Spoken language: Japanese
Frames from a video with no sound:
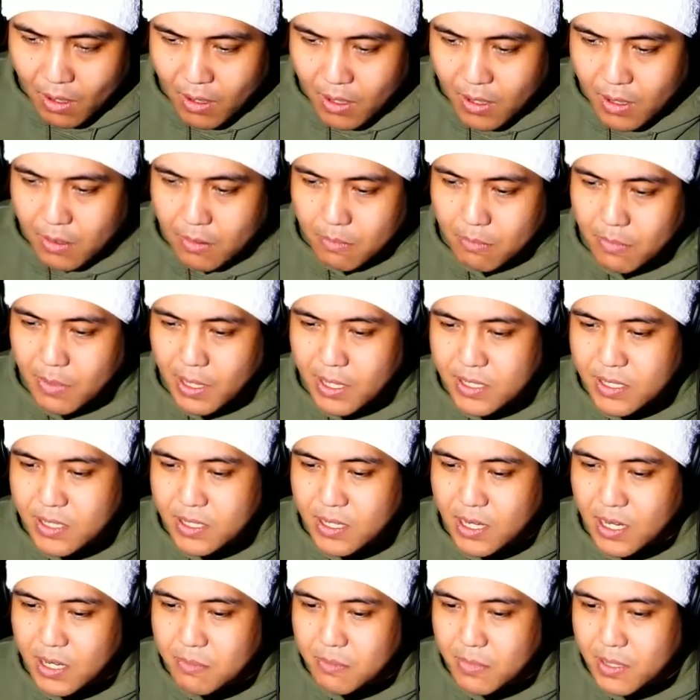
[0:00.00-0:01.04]
め
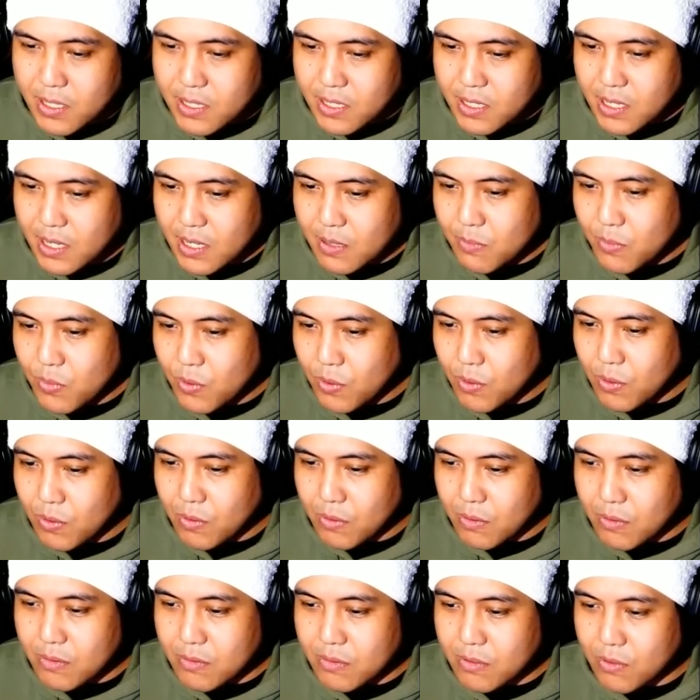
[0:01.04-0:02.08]
ちゃめちゃ
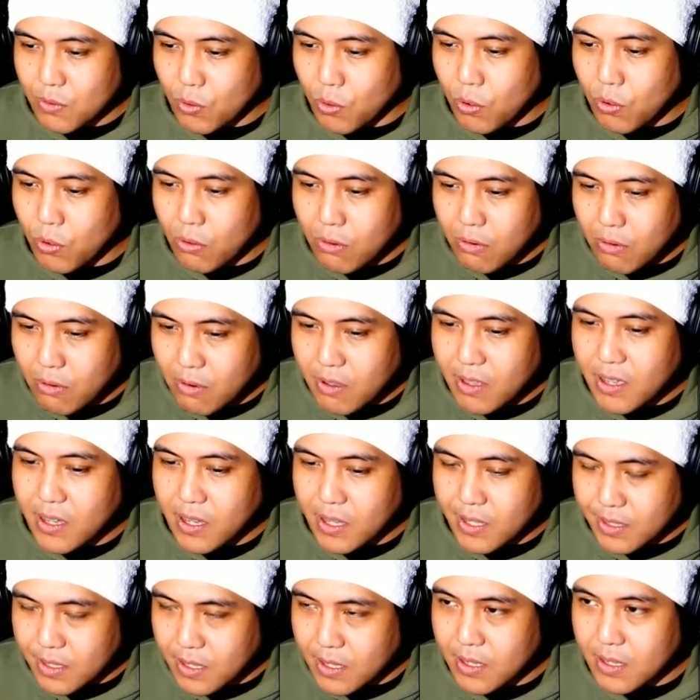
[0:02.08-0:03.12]
もう大声上げ
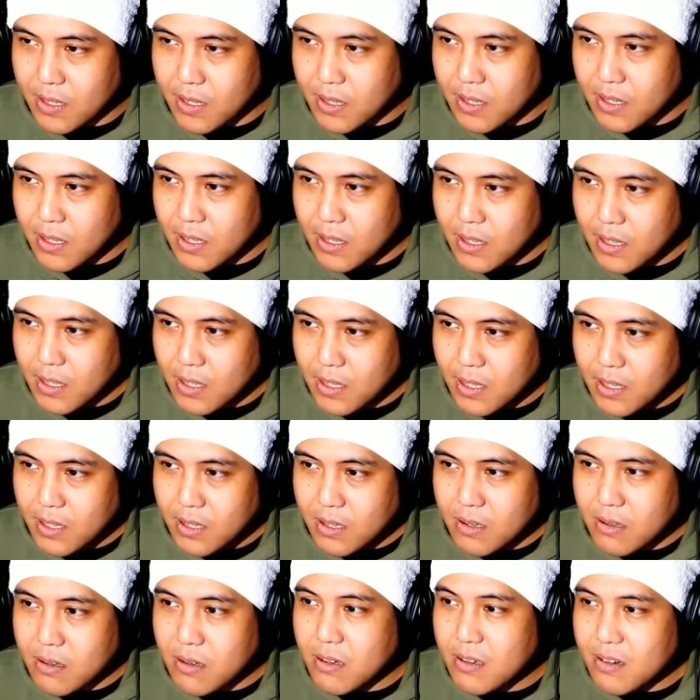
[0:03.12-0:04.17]
て「
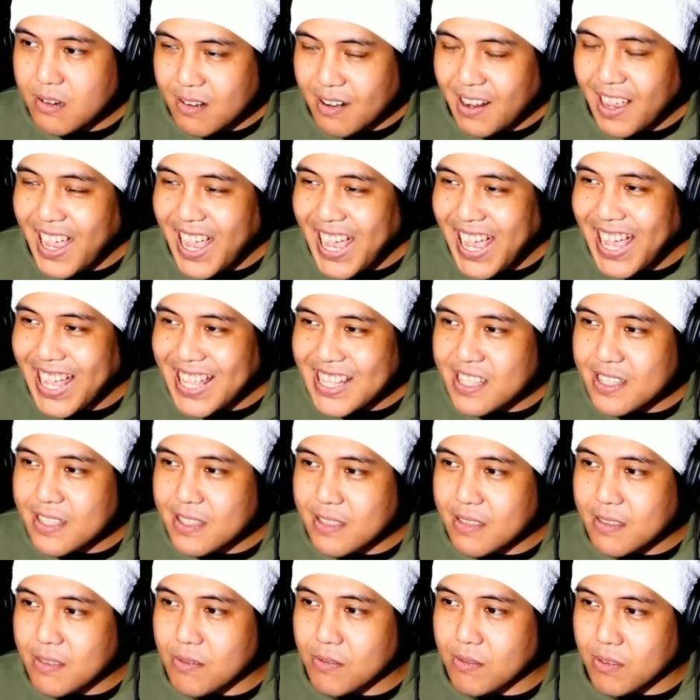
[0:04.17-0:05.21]
くらー!」って
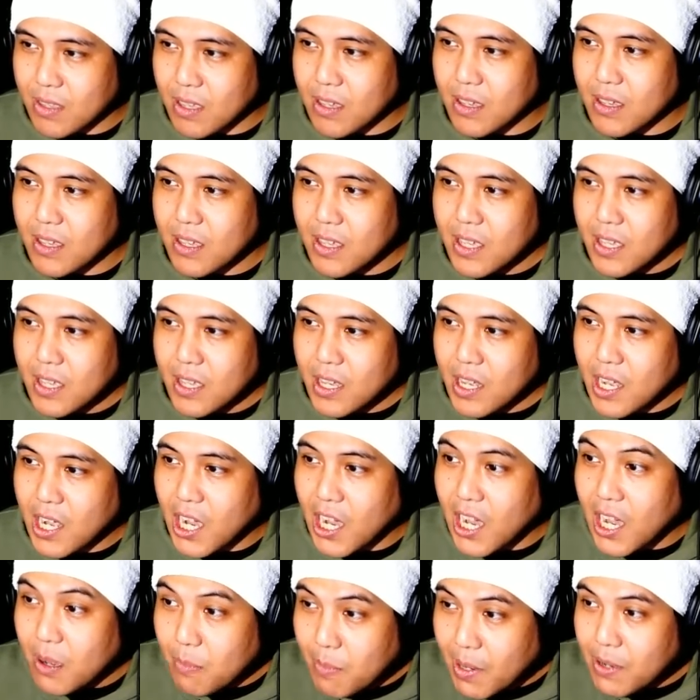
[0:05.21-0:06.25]
言って
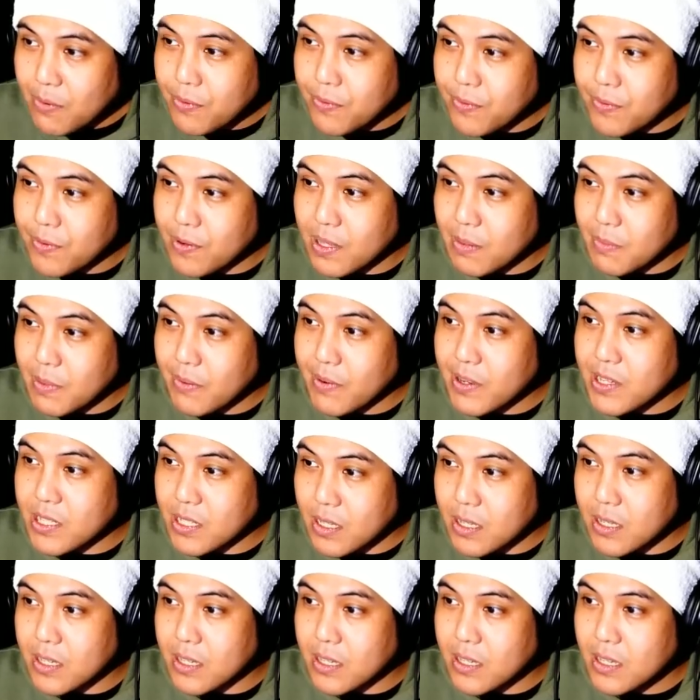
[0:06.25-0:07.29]
鎌振り回し
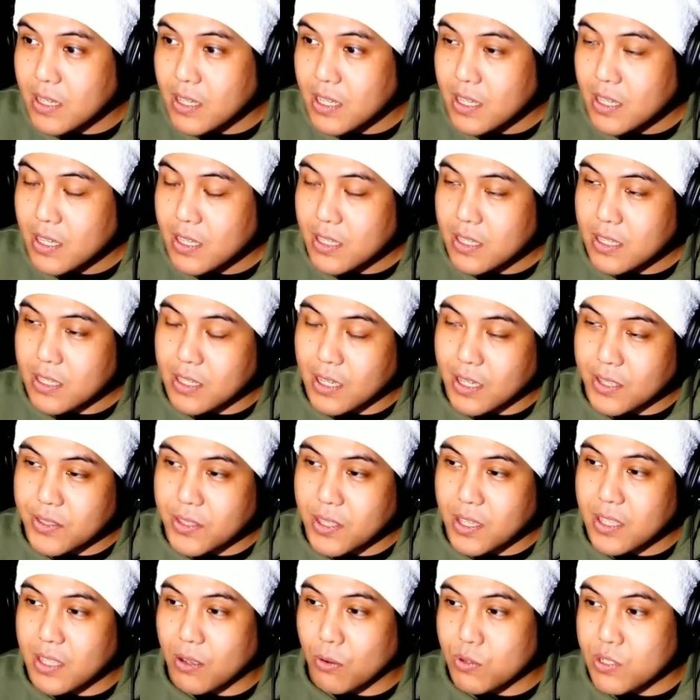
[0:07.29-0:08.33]
てやって
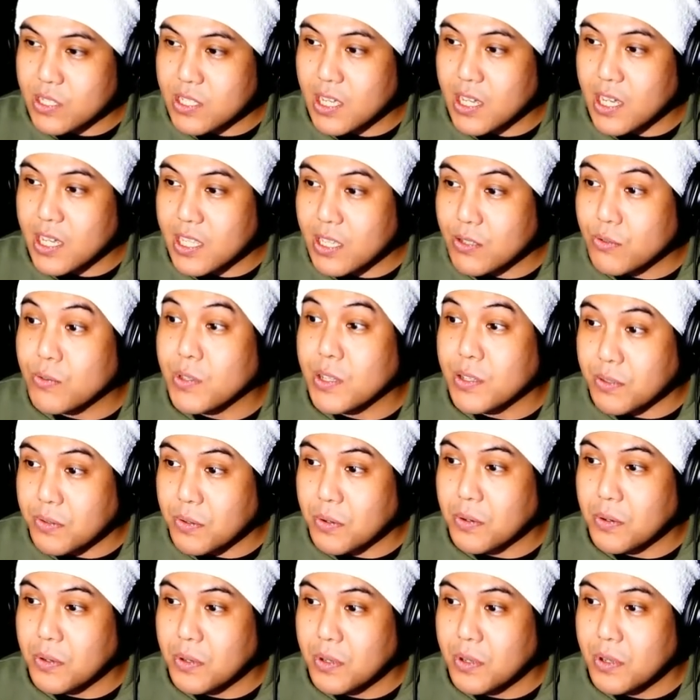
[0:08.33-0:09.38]
きたおじさんがいたそうなんですよ。
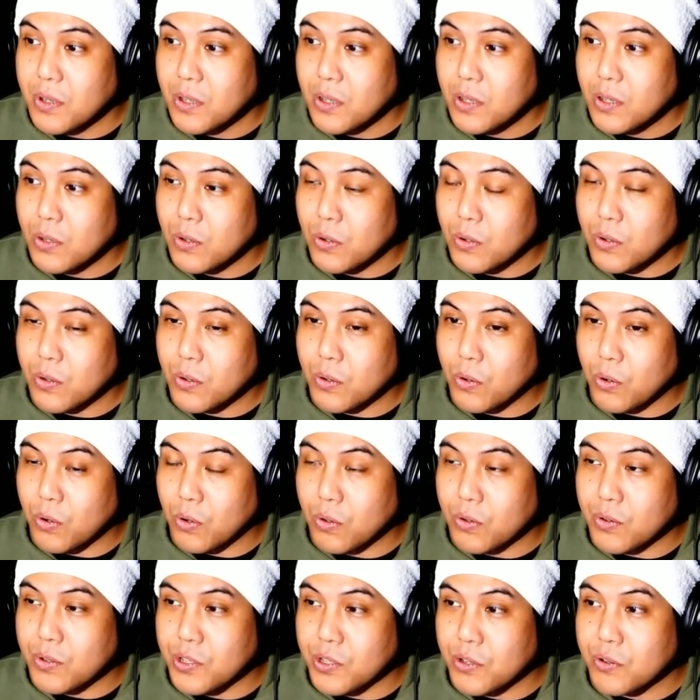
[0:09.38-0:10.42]
50、
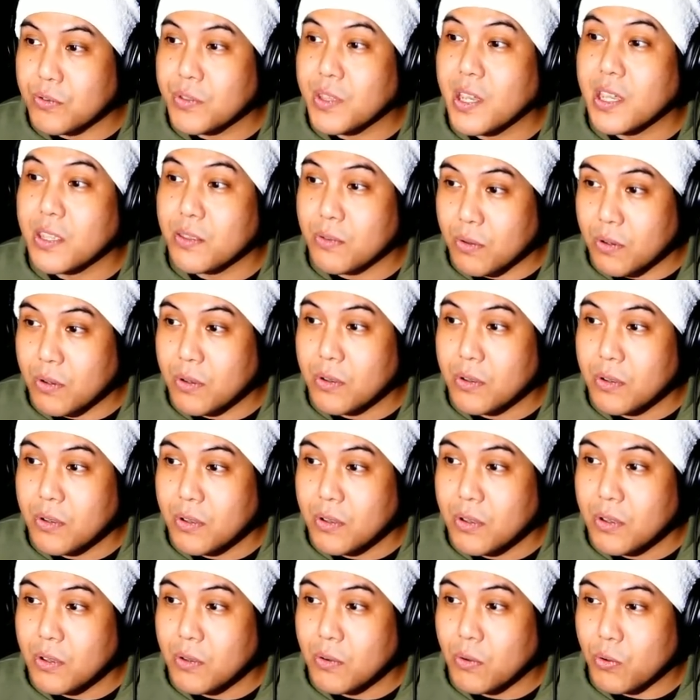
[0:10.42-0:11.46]
60代の
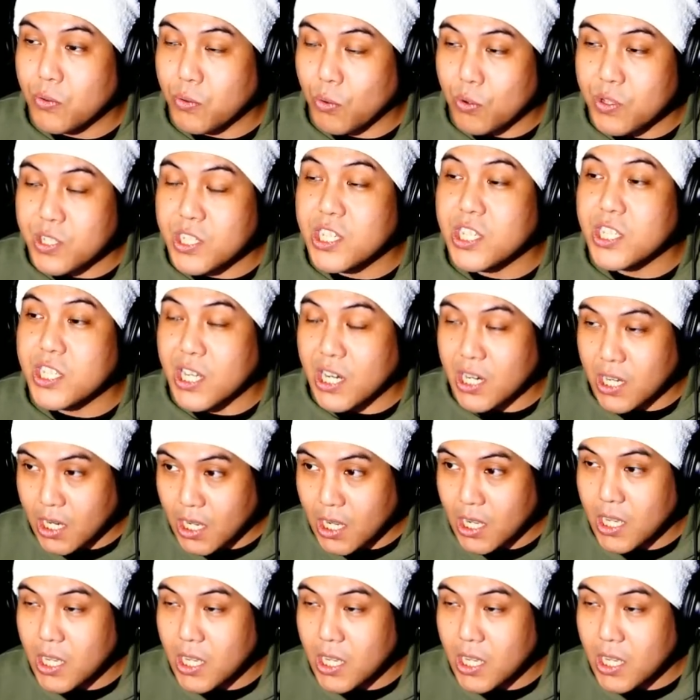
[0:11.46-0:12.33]
おじいちゃんが。